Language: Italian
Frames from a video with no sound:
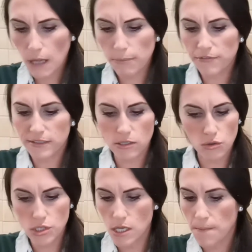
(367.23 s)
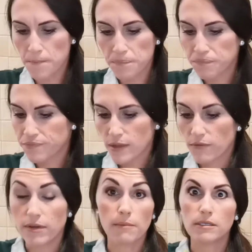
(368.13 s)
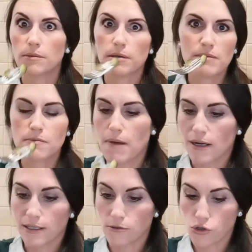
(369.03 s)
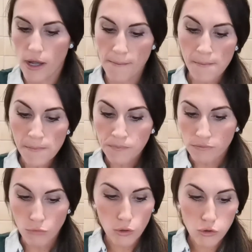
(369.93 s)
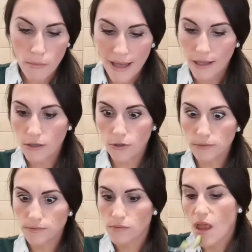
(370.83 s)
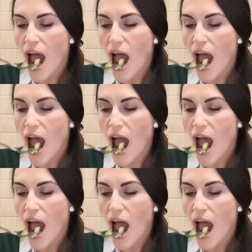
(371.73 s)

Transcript: E poi fatti così, veramente per me spaccano, cioè molto meglio